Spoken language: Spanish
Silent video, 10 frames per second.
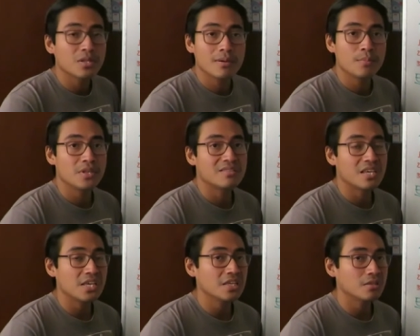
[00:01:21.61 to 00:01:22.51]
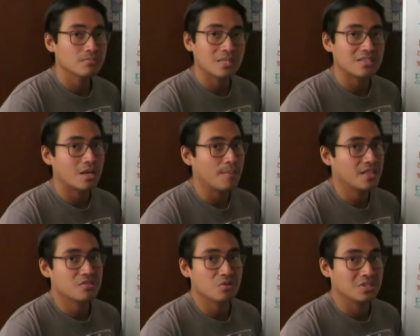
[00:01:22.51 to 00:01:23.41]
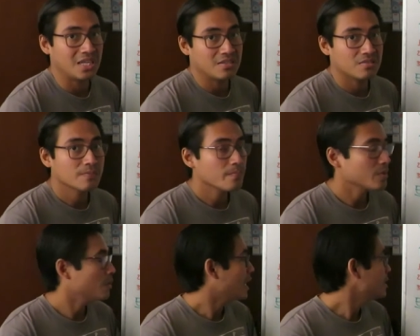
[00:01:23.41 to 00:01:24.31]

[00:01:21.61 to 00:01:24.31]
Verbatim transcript: debemos de seguir? Básicamente son tres, ¿ok?